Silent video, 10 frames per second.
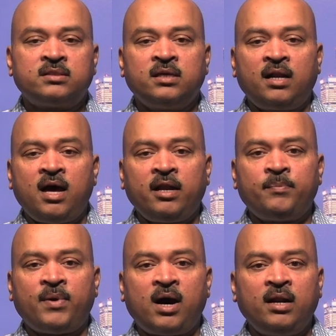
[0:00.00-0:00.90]
சிறார்
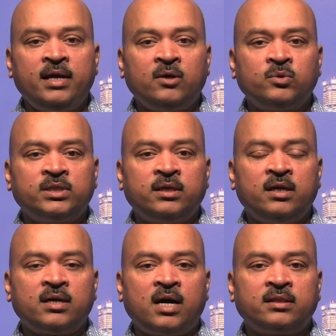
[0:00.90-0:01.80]
பாலியல்
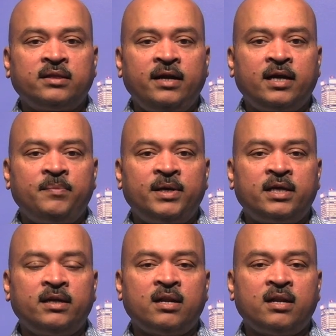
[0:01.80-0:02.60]
குற்றங்களுக்காக தண்டிக்கப்பட்ட